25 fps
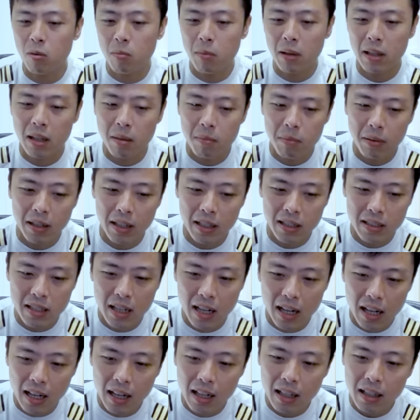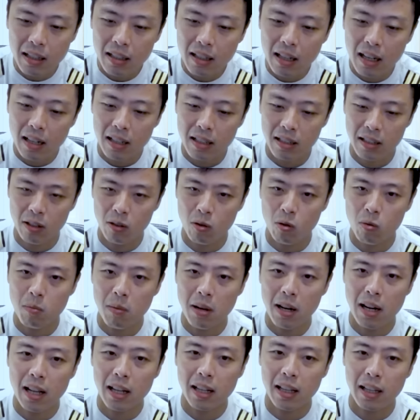banyak pekerjaan dan di
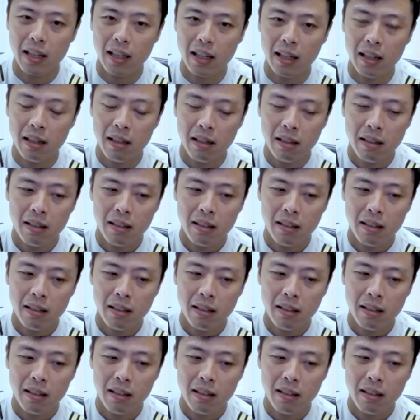rumah lagi